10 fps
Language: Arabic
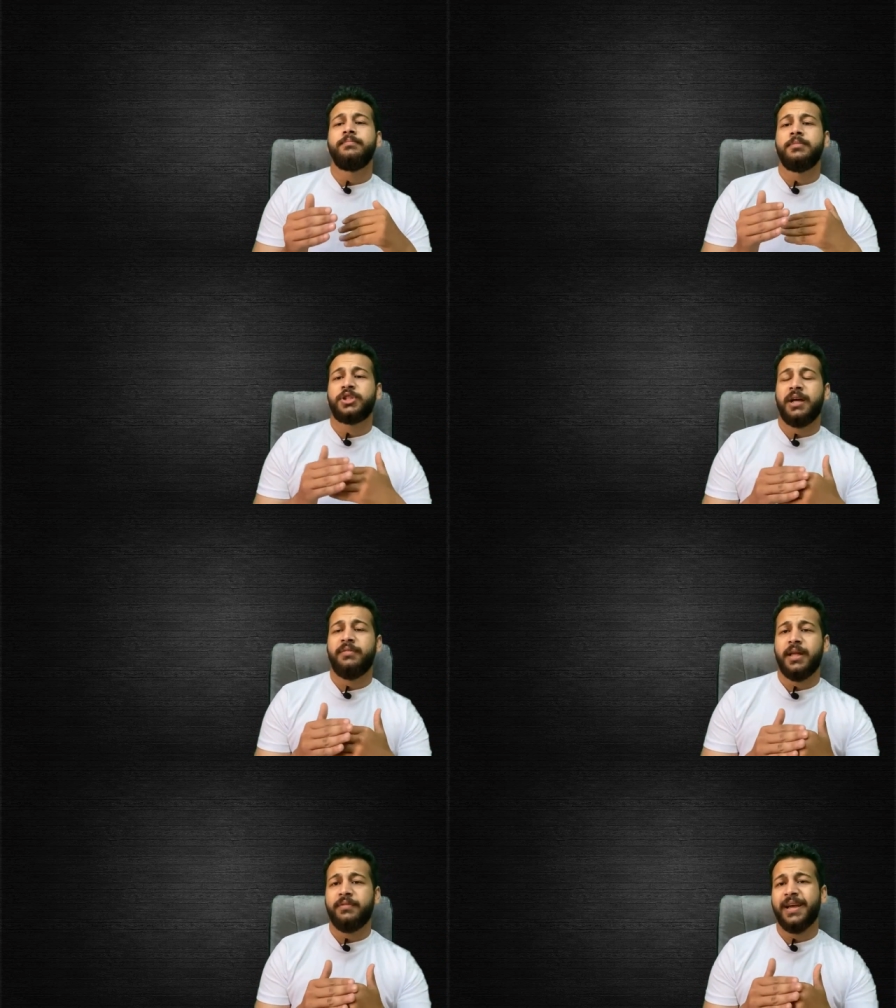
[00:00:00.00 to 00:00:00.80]
مش
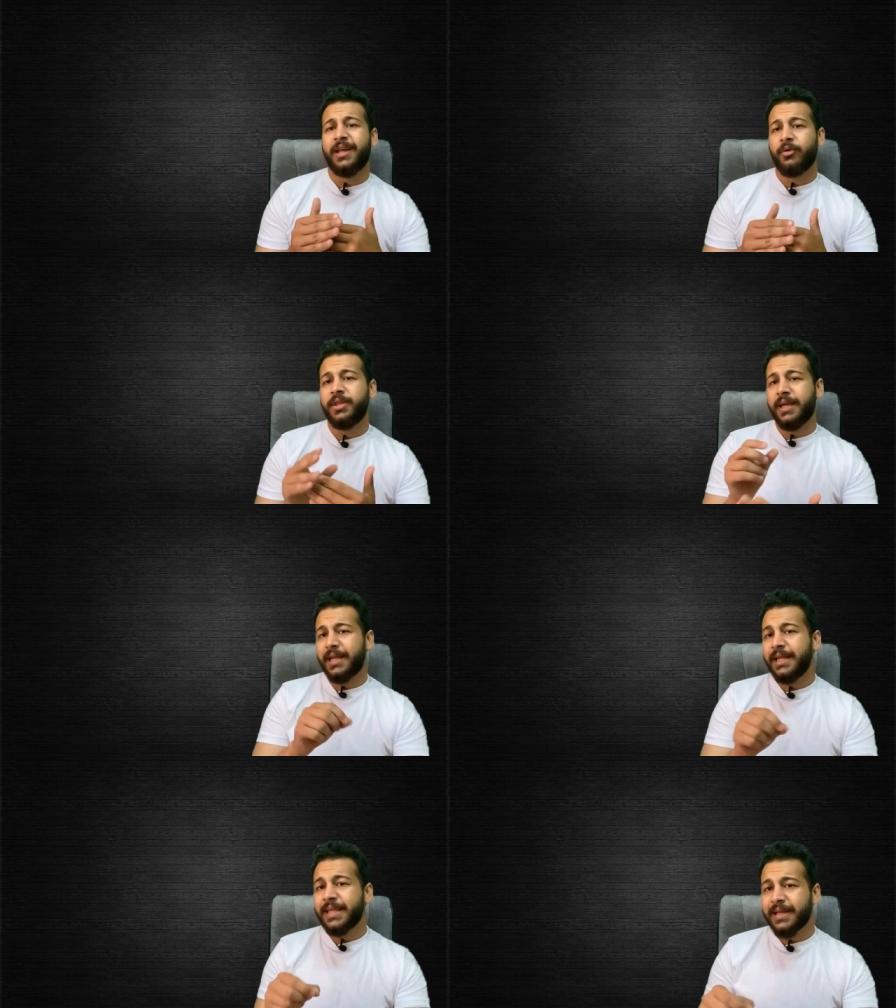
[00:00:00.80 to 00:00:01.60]
عارف يعني ايه فاكر
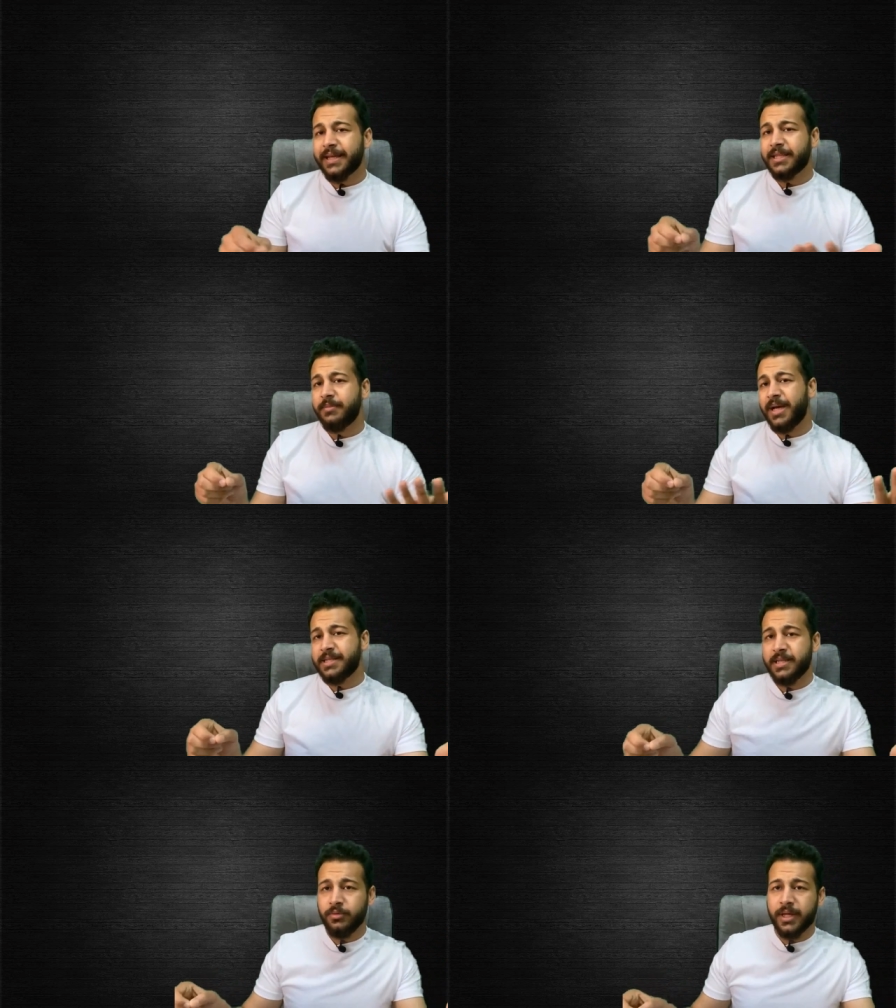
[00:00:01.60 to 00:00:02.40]
رايتنج ان انت هتكتب
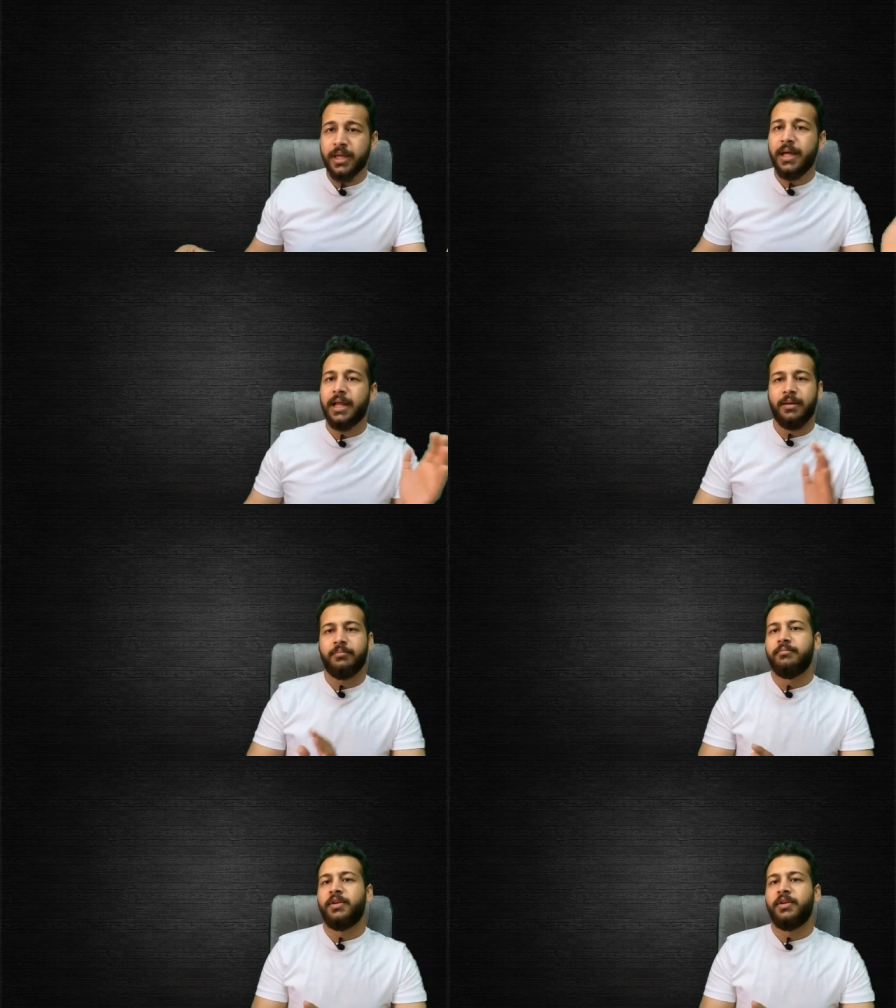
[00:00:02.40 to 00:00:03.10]
اسي وكده لا